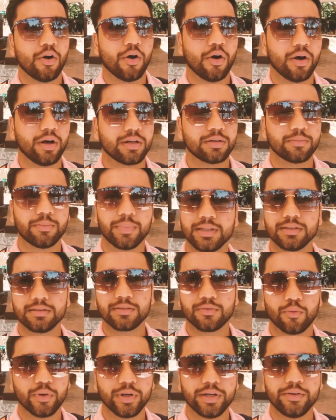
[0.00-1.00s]
और
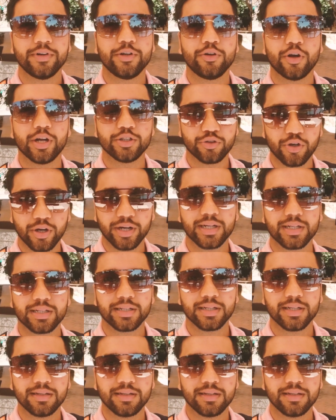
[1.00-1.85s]
बस वही वीडियो एंजॉय करते